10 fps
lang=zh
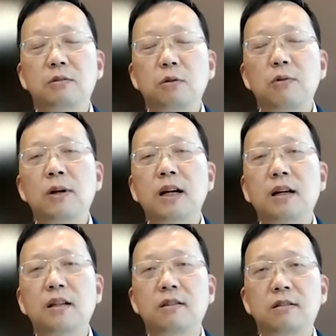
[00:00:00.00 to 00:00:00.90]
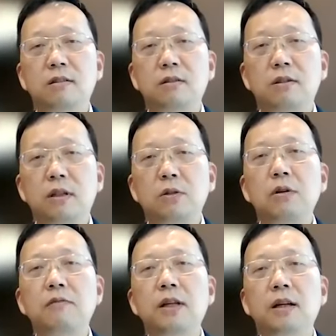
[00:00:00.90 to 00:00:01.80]
状况下呢，是的
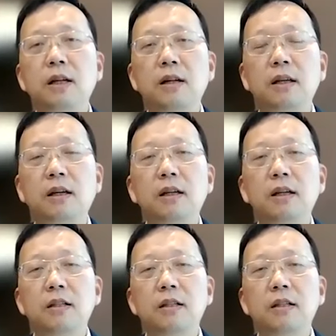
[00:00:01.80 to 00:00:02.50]
确非常亮眼。